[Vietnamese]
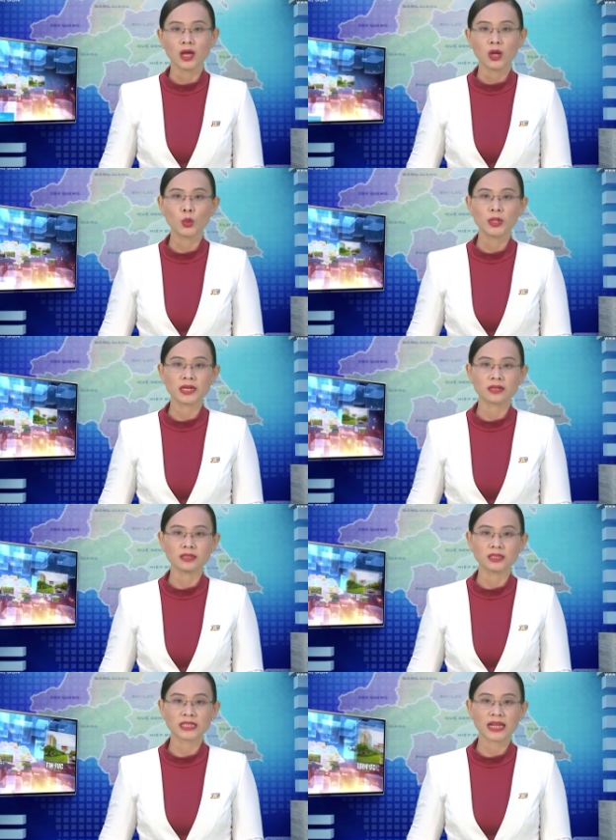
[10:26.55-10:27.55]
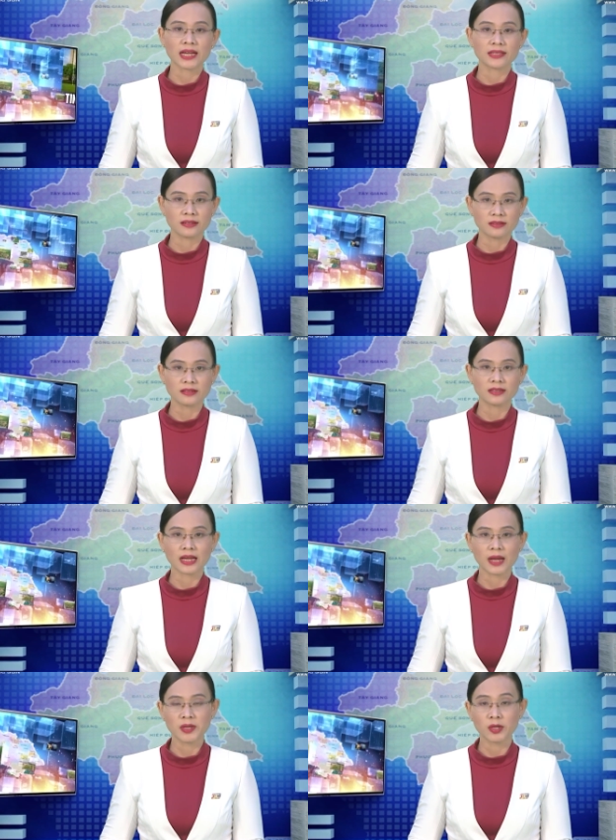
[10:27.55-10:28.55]
luôn đề cử ra những người
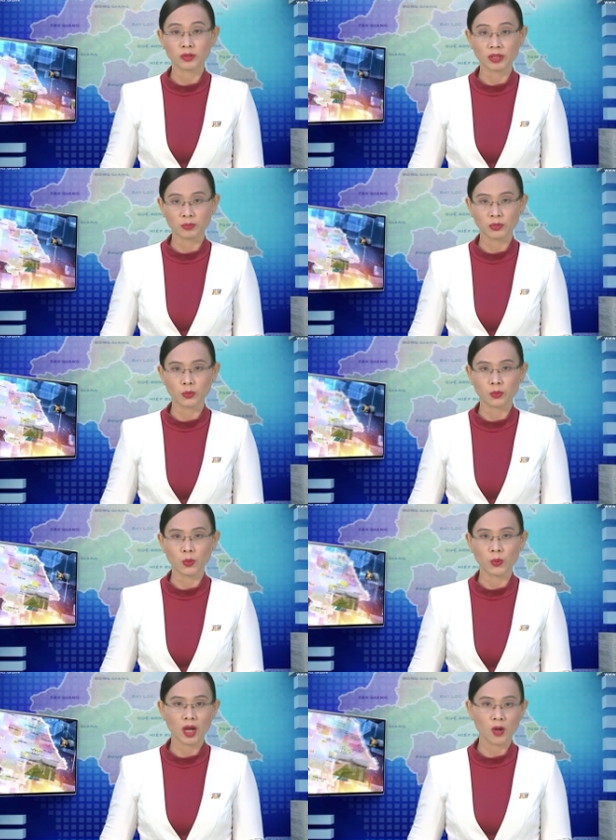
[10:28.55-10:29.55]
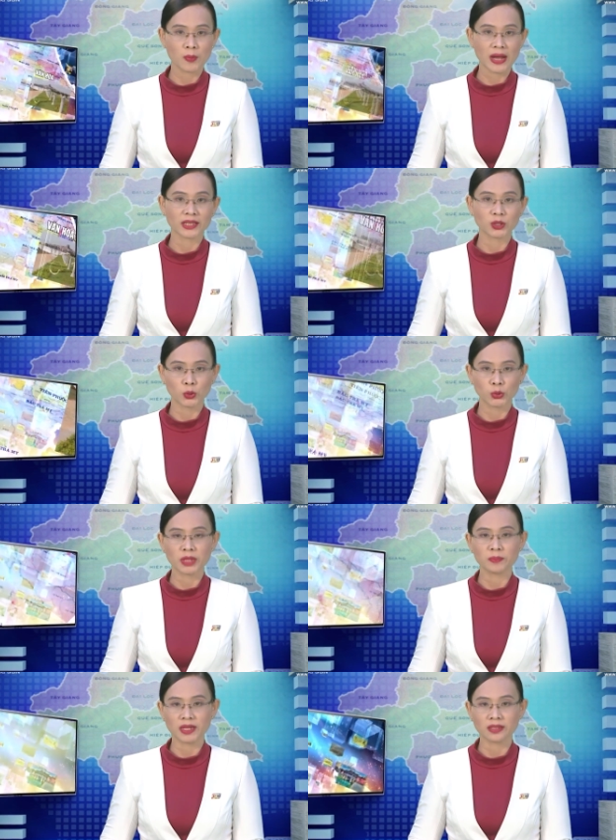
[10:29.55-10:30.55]
am hiểu tập tục của ông bà tổ
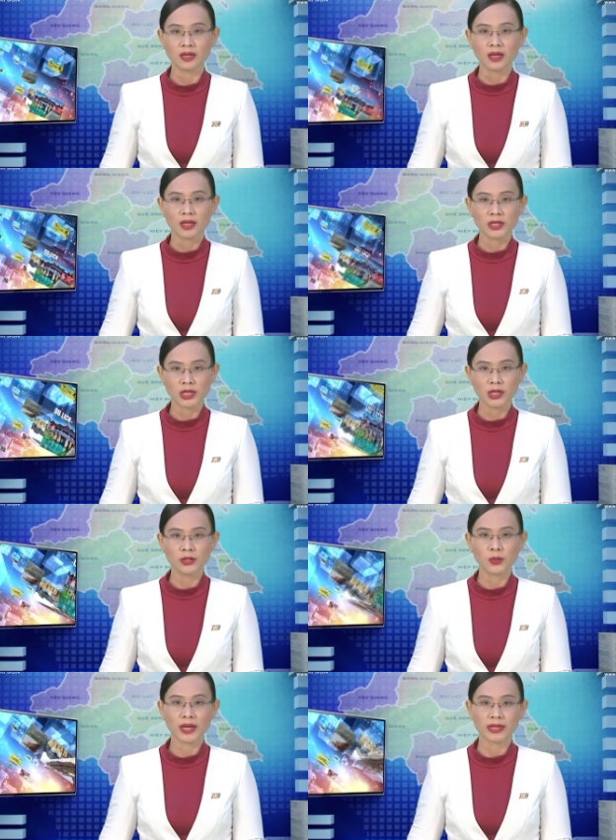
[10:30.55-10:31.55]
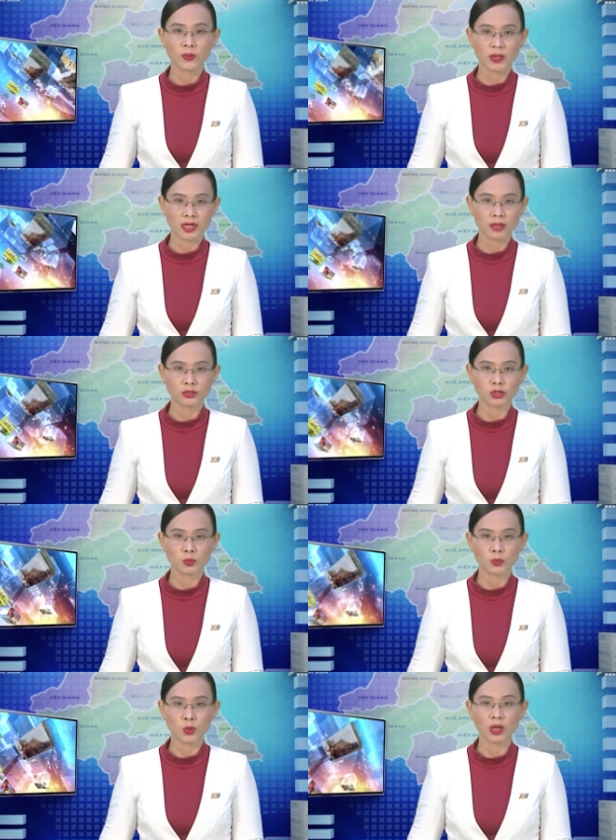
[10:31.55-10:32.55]
tiên mình để điều hành hoạt động chung
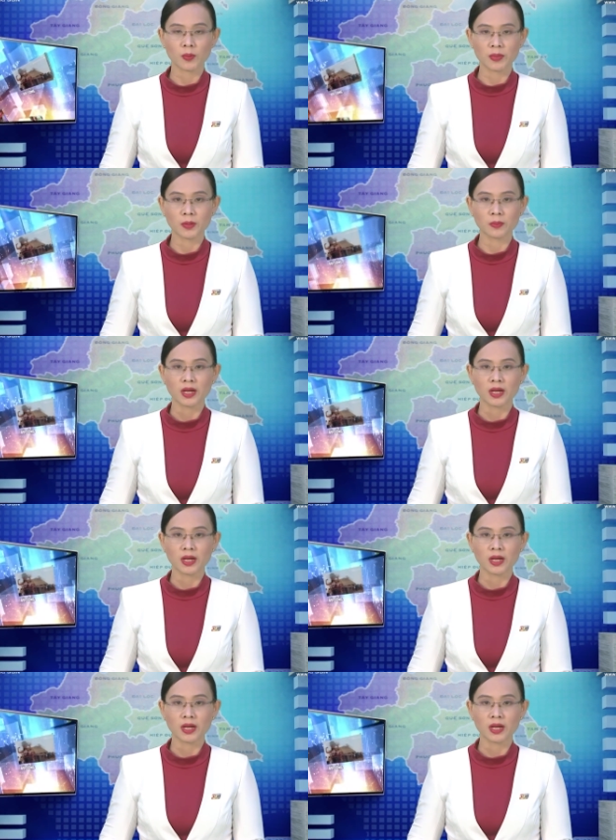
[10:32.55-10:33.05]
của cộng đồng.